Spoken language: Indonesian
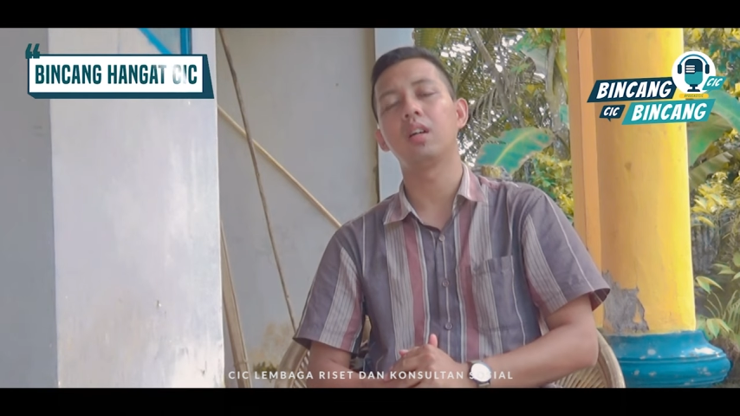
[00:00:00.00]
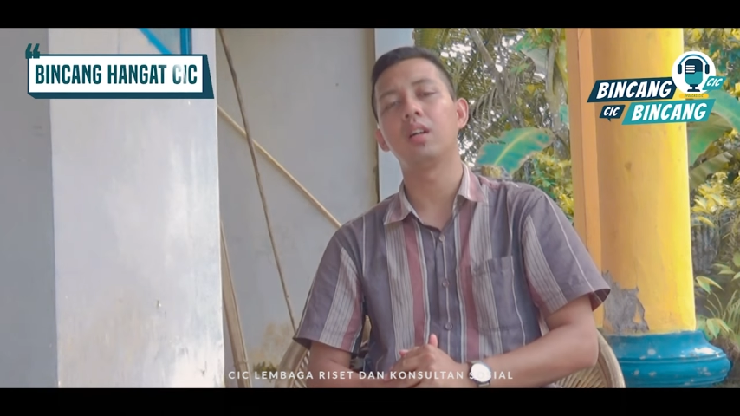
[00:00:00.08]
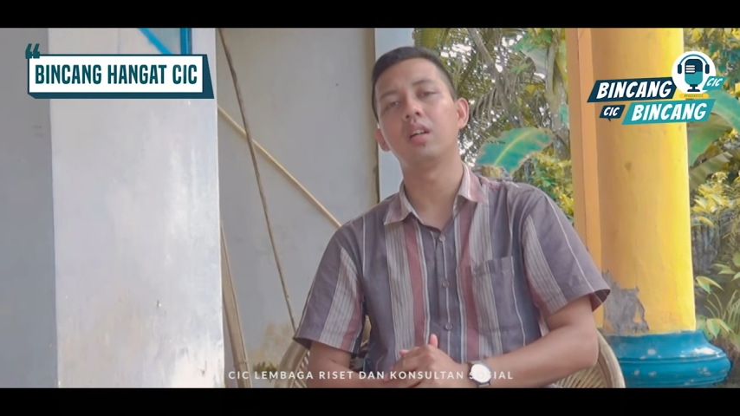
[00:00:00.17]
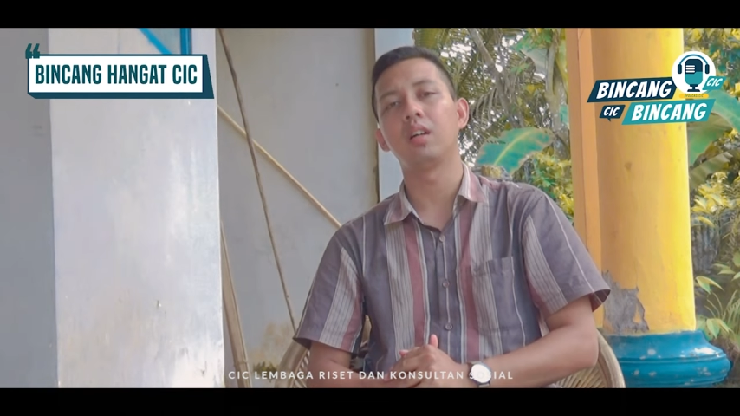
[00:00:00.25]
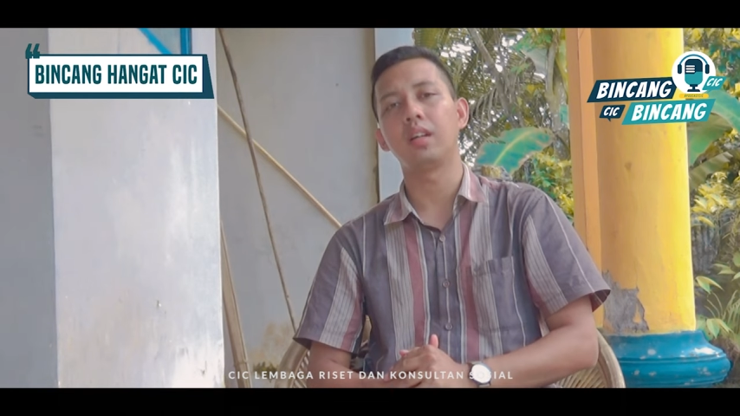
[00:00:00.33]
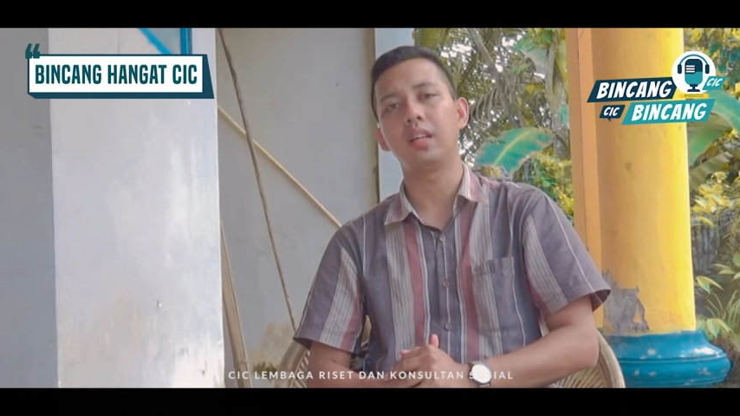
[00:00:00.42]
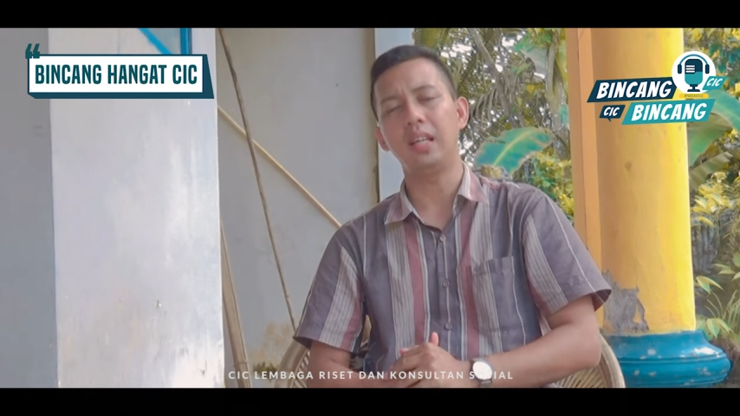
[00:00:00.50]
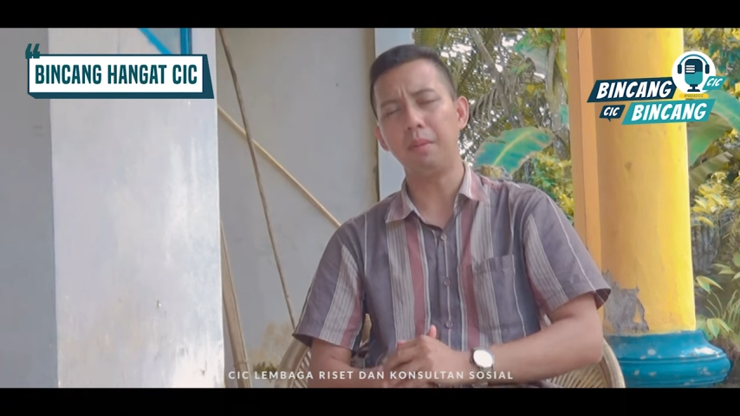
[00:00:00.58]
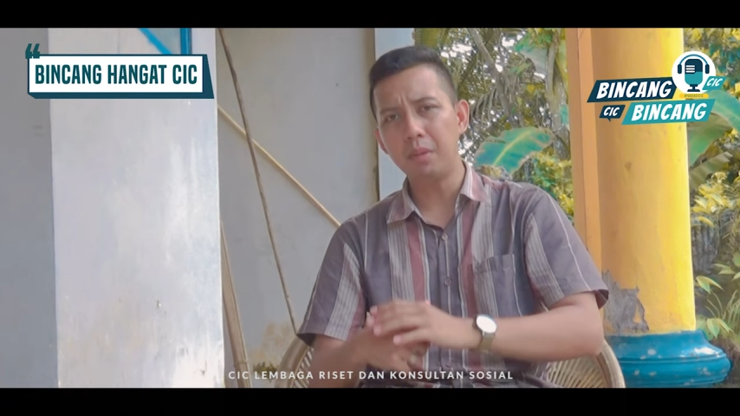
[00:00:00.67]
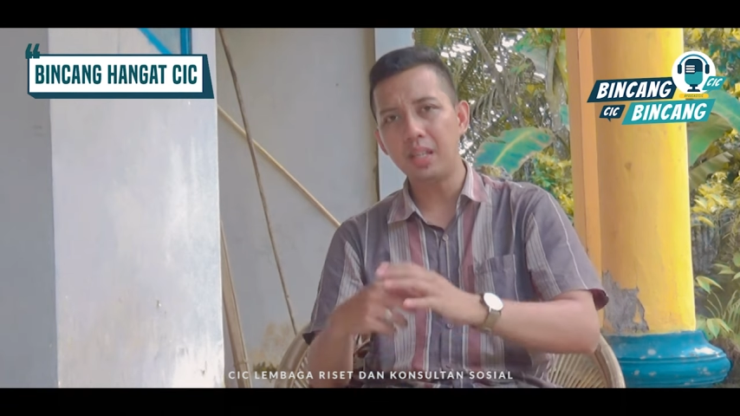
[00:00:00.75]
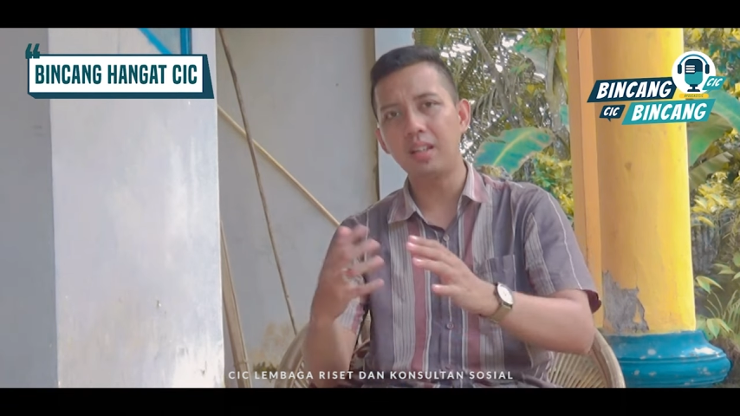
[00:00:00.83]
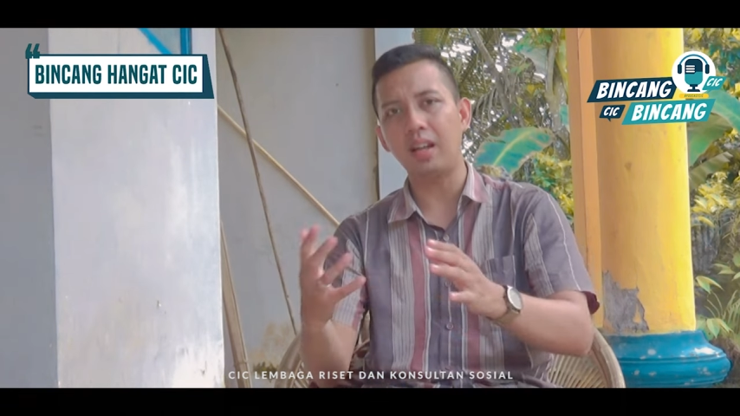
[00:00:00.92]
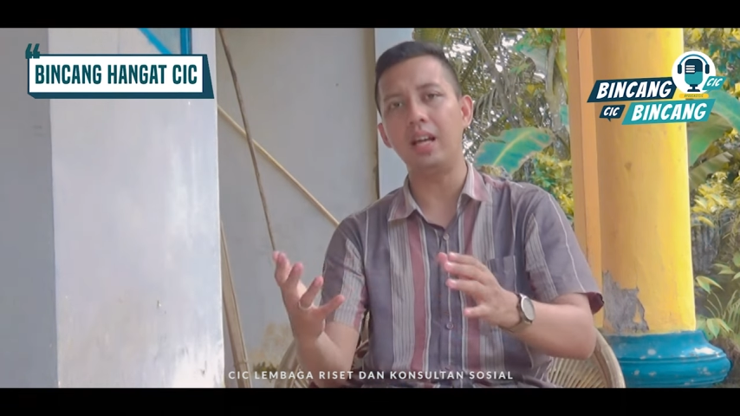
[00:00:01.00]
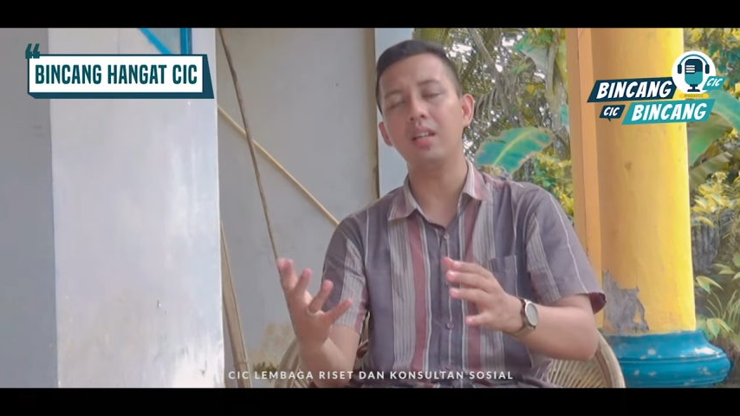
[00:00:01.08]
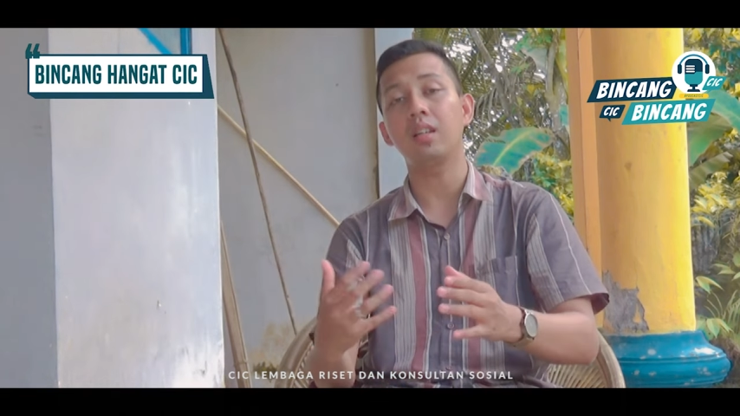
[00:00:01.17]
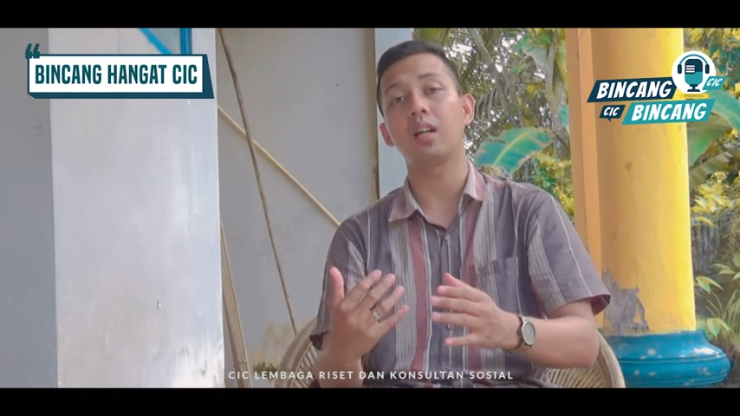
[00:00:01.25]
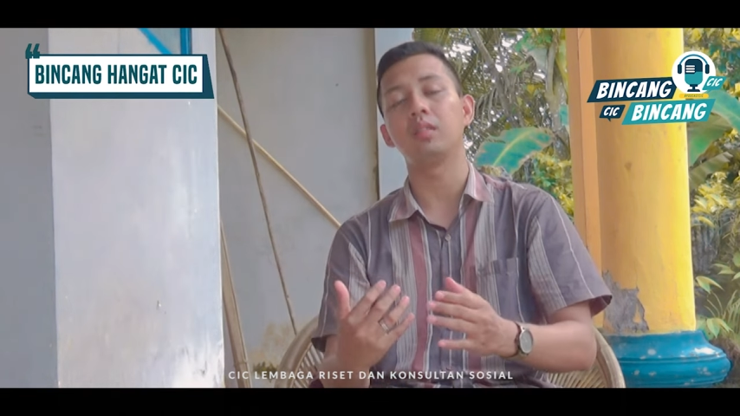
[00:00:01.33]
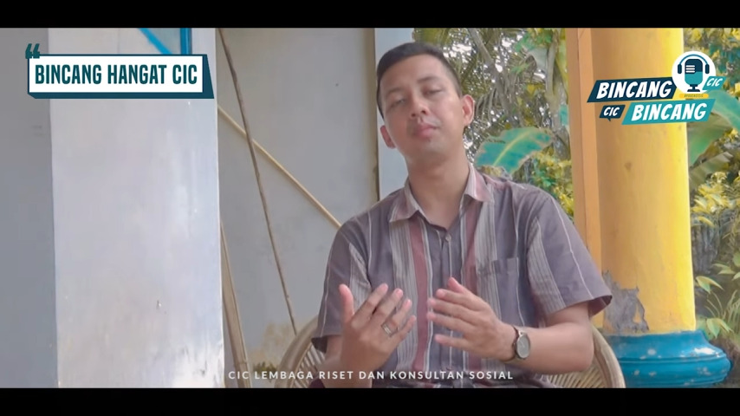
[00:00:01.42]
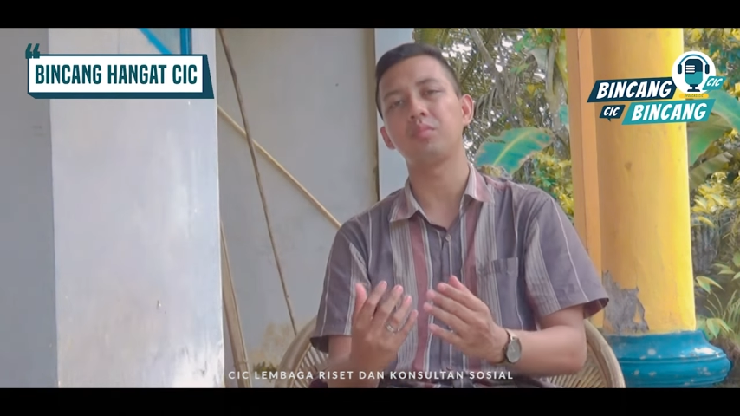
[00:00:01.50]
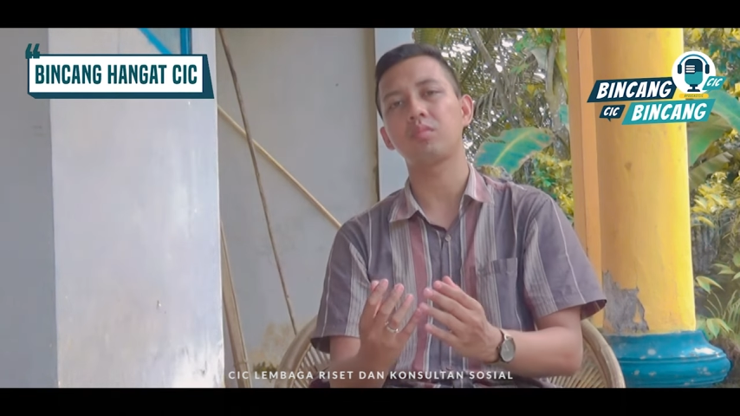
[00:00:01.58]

uh, imigran yang